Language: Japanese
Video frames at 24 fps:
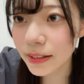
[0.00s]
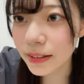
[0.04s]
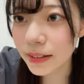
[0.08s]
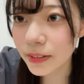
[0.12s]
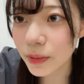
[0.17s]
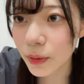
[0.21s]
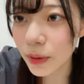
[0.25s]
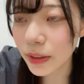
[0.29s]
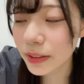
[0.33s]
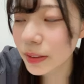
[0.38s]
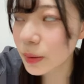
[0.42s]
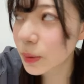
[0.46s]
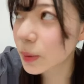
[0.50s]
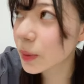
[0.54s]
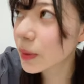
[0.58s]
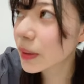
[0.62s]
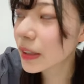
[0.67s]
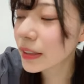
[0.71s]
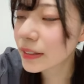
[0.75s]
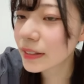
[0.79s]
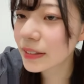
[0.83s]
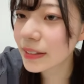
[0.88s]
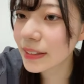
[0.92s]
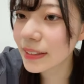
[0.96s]
とか小
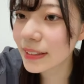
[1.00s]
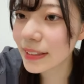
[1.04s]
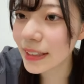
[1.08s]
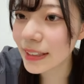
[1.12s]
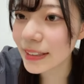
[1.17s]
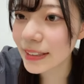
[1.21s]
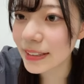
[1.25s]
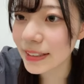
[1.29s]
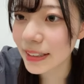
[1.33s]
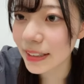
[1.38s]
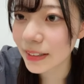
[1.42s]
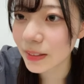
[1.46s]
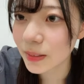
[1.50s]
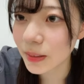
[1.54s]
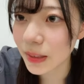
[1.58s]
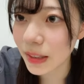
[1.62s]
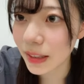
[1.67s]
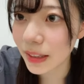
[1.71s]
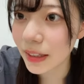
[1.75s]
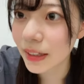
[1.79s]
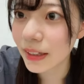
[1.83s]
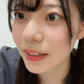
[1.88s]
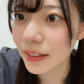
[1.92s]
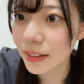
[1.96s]
学2年生と
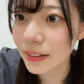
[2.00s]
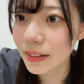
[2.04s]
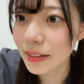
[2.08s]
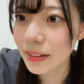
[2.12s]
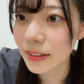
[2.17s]
か